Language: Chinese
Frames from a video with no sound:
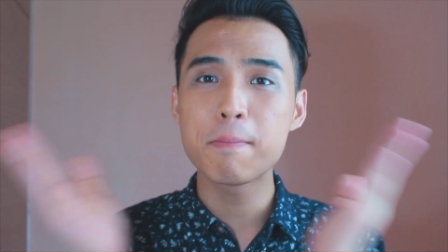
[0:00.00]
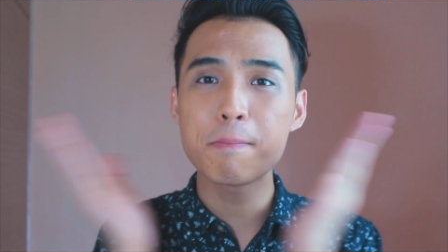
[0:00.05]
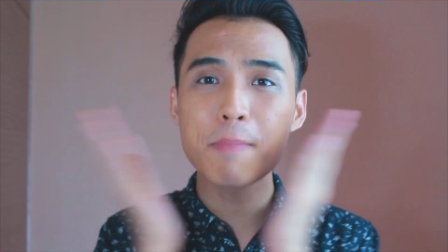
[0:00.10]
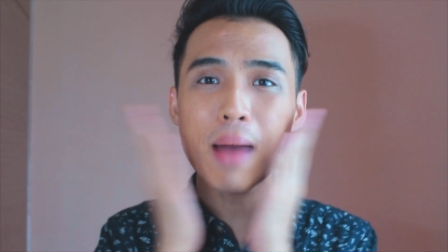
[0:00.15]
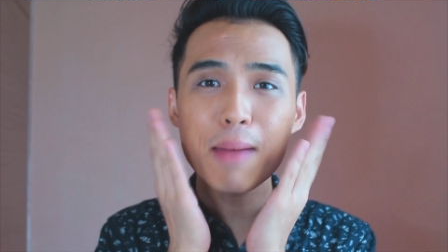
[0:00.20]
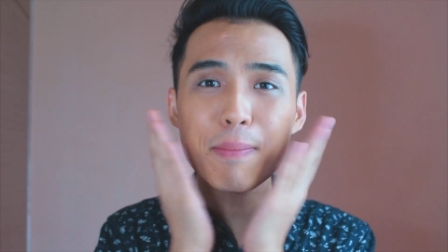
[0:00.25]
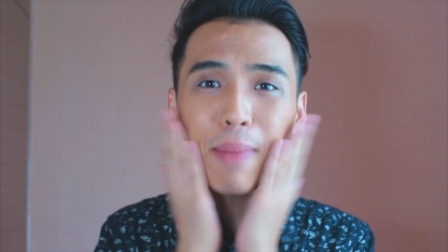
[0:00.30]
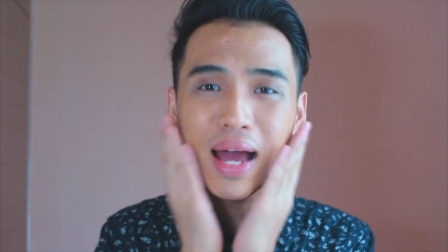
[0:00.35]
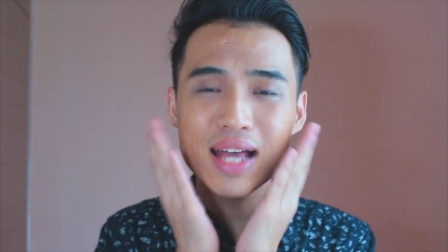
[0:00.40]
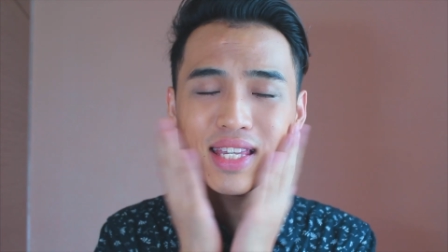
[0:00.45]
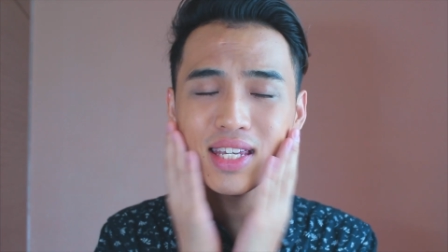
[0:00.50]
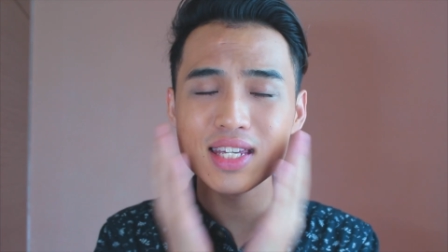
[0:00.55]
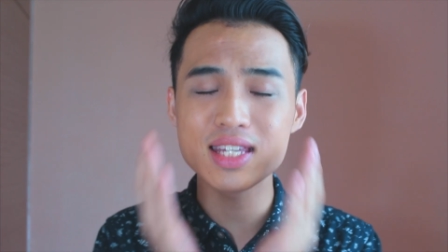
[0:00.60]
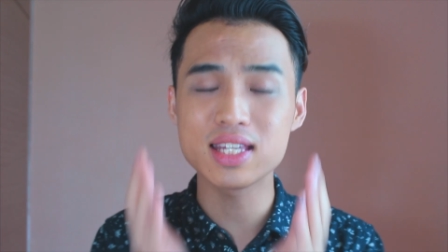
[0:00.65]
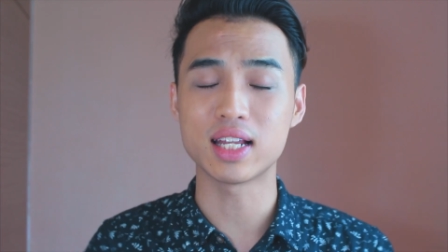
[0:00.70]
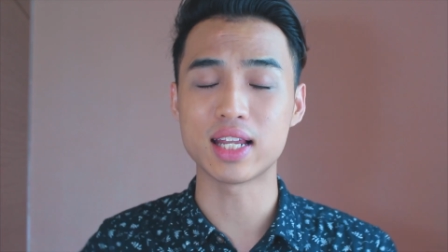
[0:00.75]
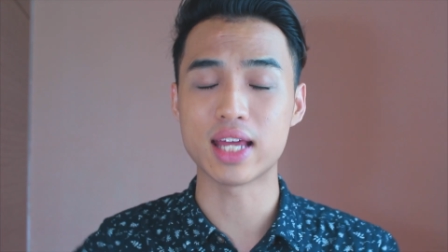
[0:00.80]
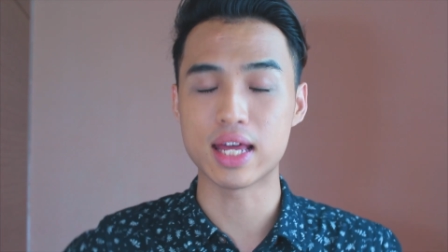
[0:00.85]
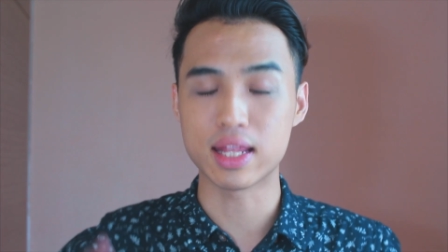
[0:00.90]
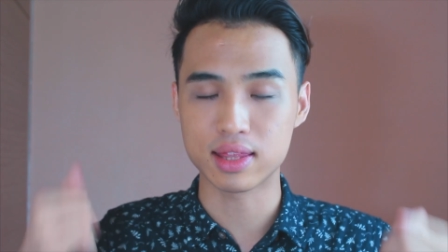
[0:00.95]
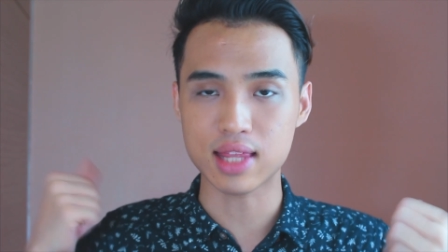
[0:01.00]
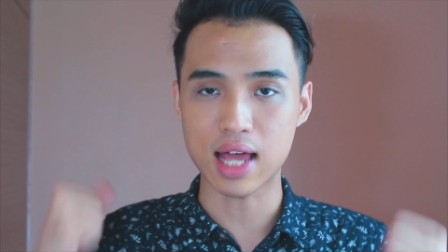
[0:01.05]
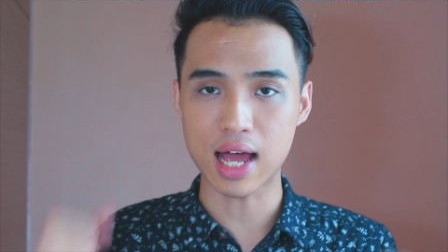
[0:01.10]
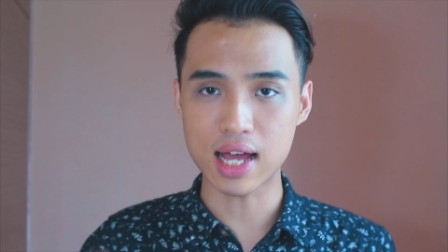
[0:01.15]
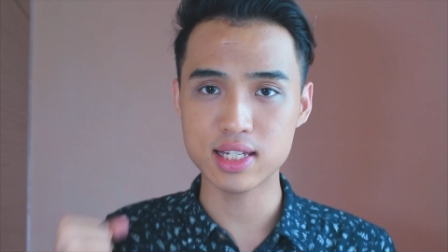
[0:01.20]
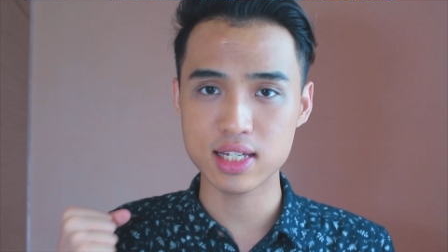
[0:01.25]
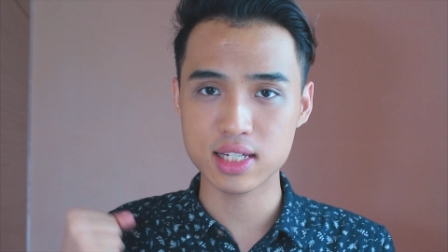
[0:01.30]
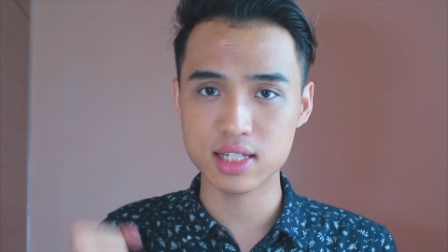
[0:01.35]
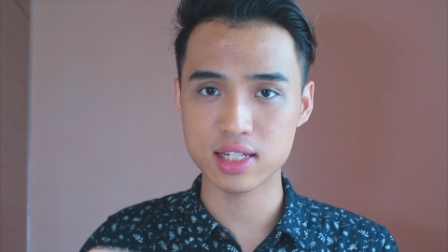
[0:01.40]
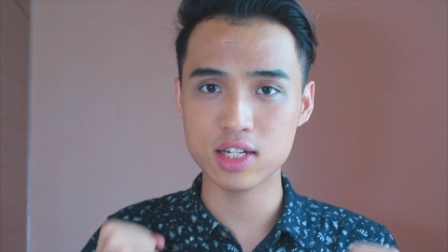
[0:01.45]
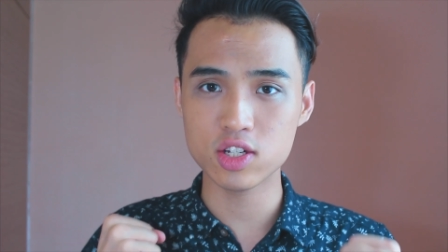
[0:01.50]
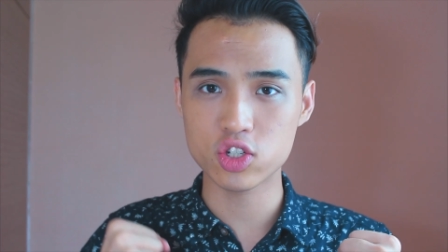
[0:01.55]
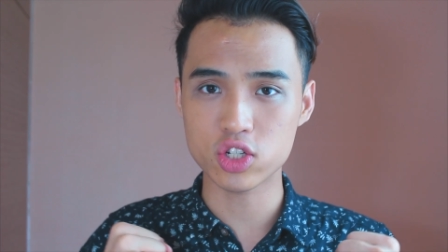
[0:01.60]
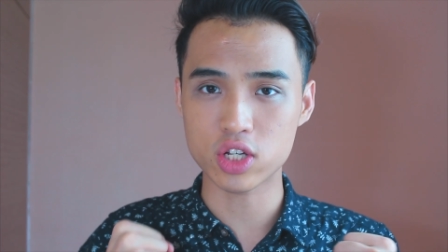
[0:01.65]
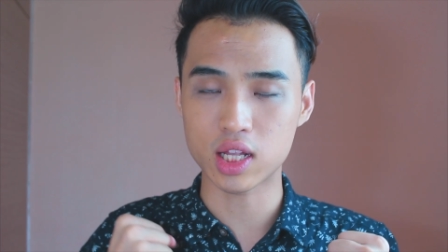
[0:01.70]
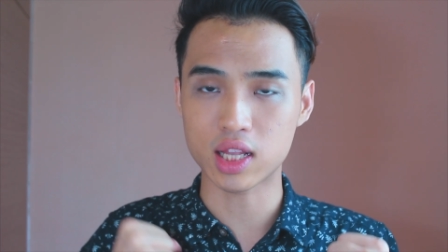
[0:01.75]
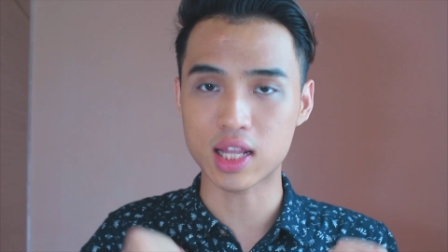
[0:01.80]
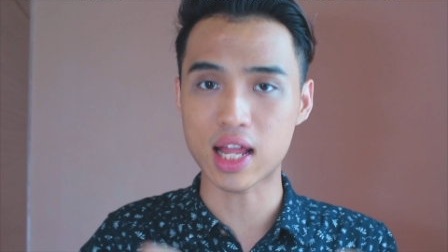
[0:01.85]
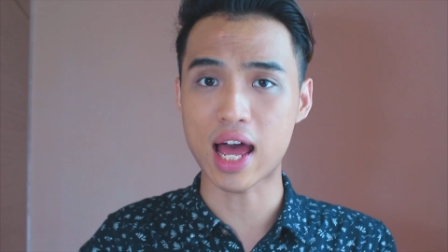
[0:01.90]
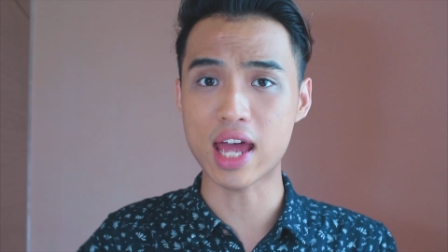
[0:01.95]
拍拍自己的脸，打起精
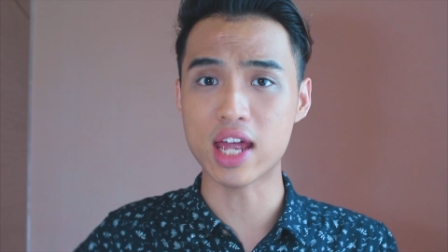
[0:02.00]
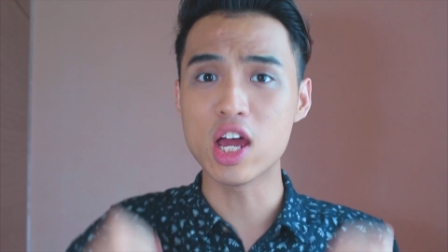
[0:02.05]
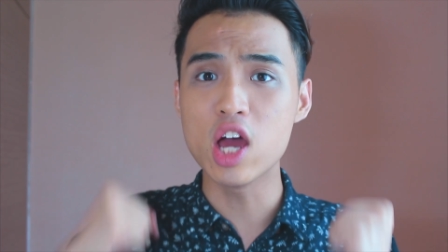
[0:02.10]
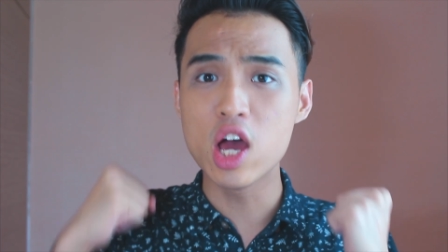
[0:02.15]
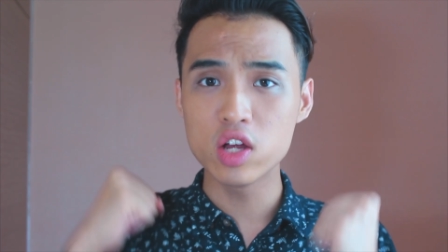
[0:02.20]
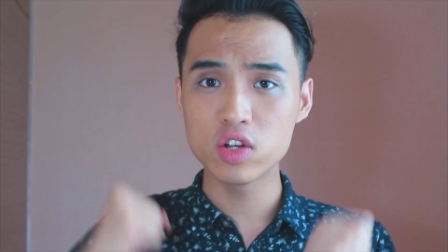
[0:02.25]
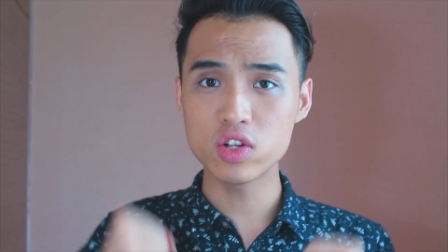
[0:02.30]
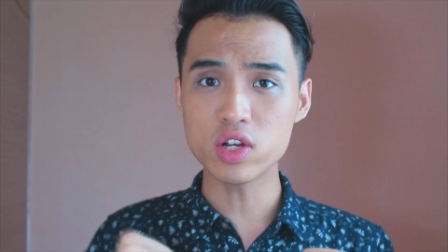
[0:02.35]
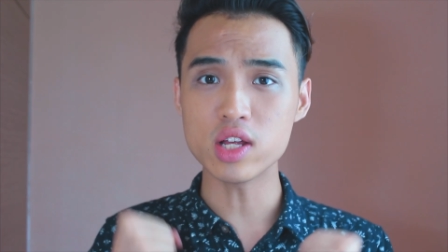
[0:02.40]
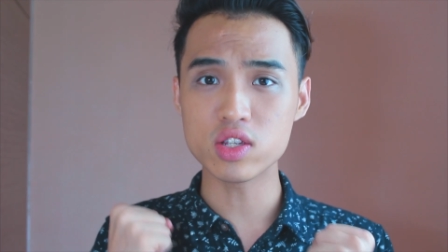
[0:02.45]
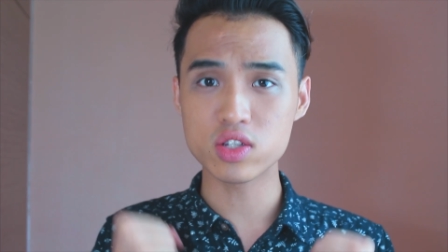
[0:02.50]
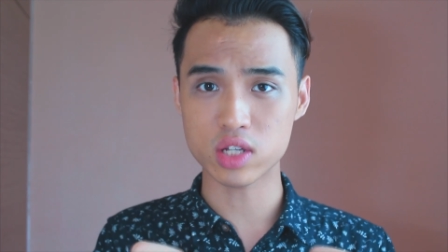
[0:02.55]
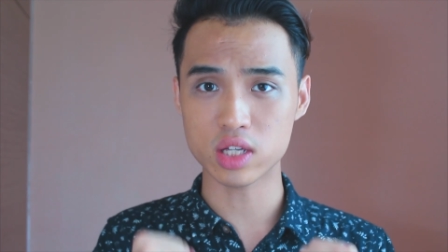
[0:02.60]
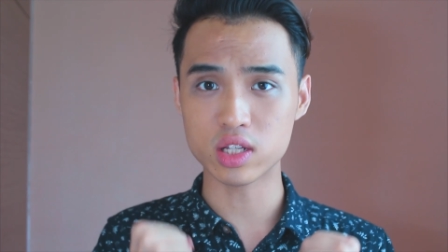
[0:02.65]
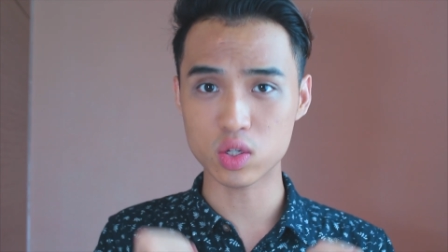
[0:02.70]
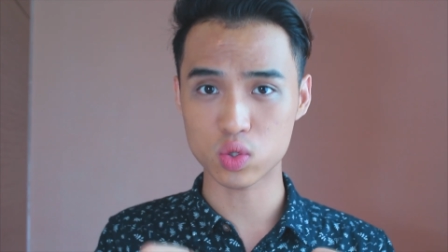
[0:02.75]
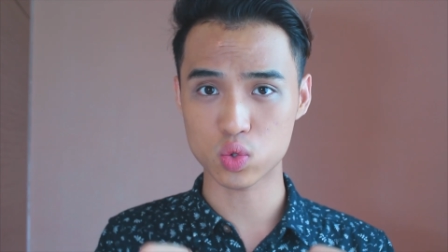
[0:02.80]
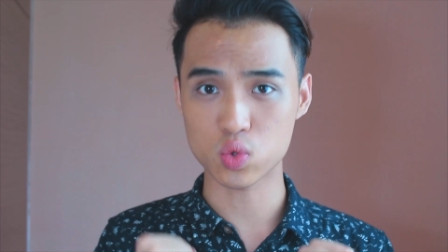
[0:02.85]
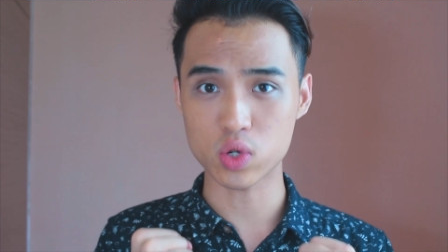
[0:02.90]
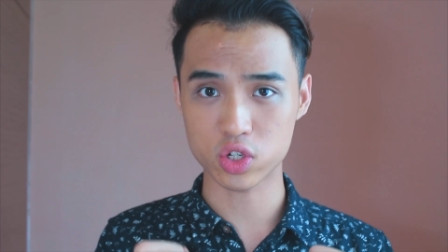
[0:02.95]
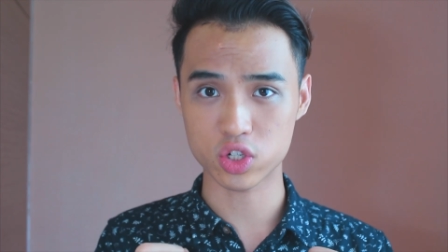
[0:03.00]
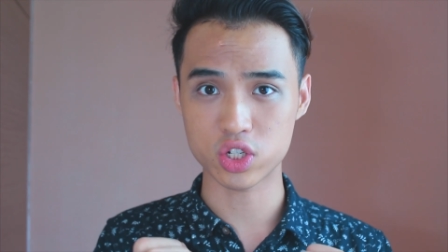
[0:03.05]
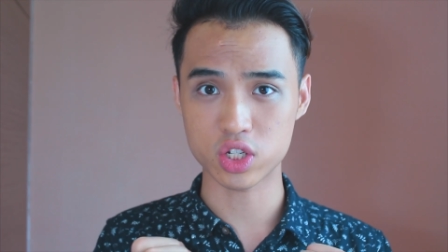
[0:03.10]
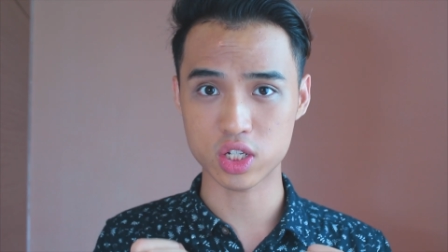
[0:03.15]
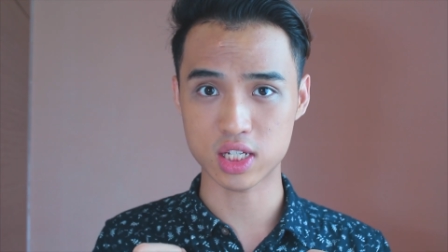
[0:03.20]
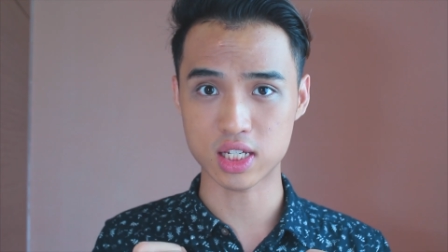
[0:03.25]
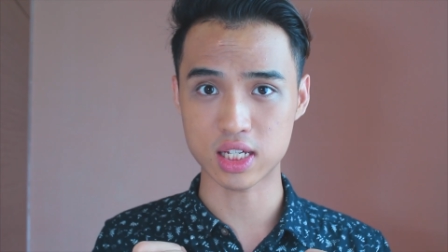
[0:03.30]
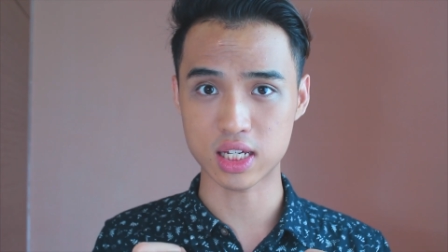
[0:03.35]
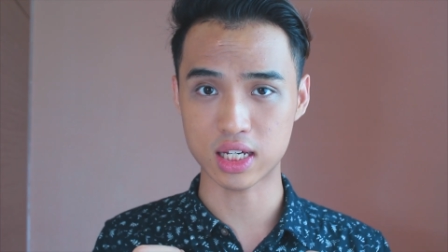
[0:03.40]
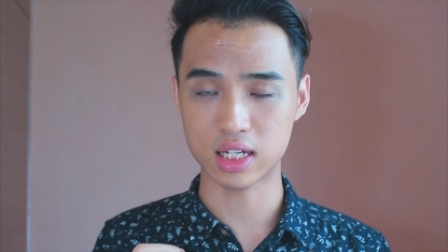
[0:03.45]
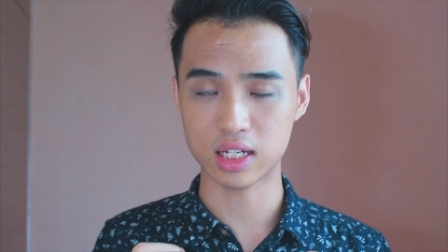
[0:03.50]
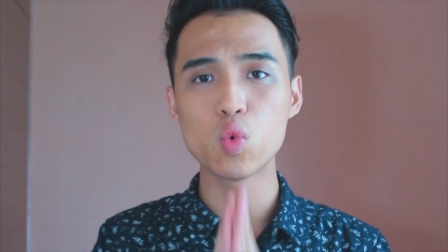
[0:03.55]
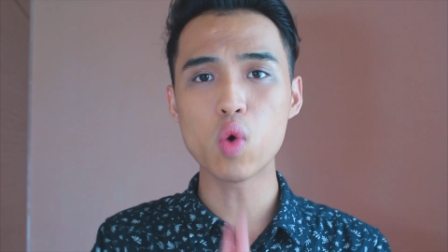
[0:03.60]
神来，认真的做事情。